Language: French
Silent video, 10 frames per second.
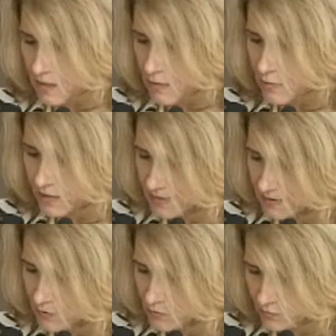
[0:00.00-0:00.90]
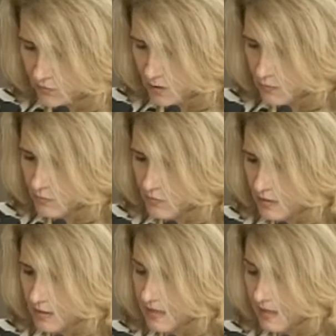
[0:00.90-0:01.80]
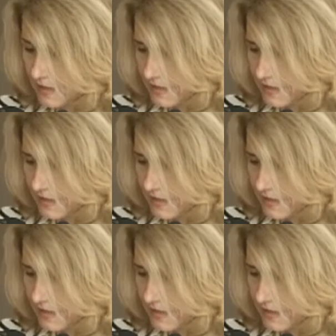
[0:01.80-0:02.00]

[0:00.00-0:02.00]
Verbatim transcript: Le risque de fêlure est